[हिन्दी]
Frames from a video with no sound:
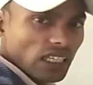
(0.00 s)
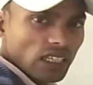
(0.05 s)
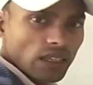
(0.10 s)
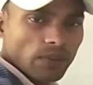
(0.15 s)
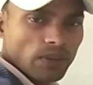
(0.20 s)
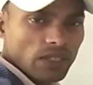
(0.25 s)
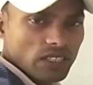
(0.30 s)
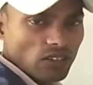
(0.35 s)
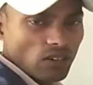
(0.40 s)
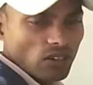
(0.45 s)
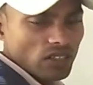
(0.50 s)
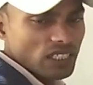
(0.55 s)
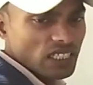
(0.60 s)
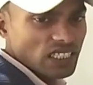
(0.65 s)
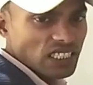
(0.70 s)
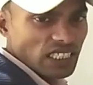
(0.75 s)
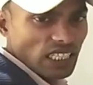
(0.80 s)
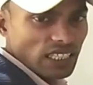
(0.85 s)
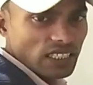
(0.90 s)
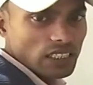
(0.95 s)
का रेफरेंस
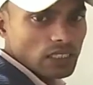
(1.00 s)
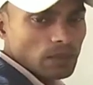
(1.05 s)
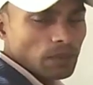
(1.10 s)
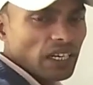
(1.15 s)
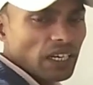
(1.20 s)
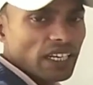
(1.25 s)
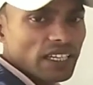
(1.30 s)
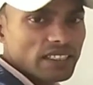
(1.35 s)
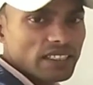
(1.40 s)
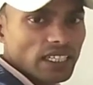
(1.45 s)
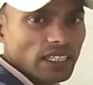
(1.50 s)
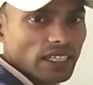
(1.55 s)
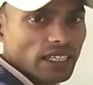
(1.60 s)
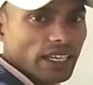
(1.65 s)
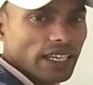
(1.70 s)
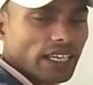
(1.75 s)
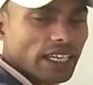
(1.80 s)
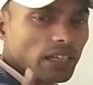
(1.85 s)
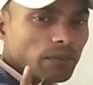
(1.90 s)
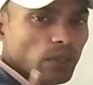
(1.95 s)
कॉन्टेस्ट के साथ एक्सप्लेनेशन
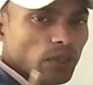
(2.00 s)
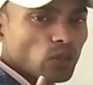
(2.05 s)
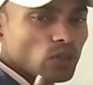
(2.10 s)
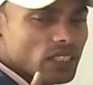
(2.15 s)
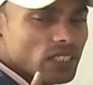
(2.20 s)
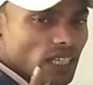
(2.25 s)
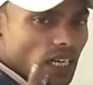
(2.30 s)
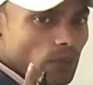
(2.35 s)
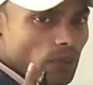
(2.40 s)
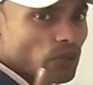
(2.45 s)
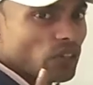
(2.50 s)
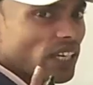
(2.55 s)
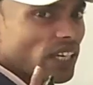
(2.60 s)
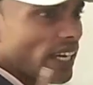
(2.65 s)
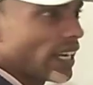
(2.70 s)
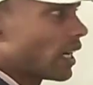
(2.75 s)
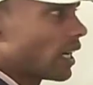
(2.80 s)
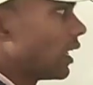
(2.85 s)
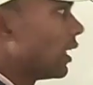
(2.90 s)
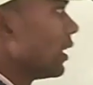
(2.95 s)
करें एक वीडियो से काम हो
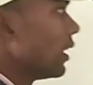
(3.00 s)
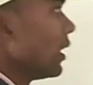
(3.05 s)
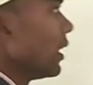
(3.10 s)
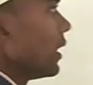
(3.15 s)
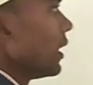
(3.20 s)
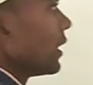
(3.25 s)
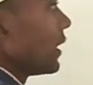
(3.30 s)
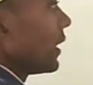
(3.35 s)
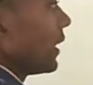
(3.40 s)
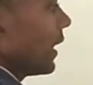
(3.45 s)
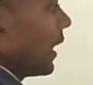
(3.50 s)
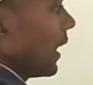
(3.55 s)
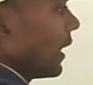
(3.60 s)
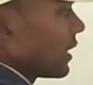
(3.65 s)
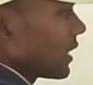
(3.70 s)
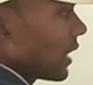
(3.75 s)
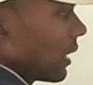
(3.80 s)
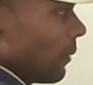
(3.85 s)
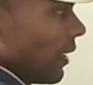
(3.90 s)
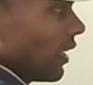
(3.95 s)
जाएगा ठीक है
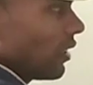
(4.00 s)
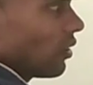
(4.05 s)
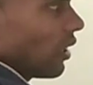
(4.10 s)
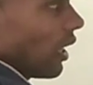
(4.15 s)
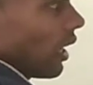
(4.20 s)
इसके बाद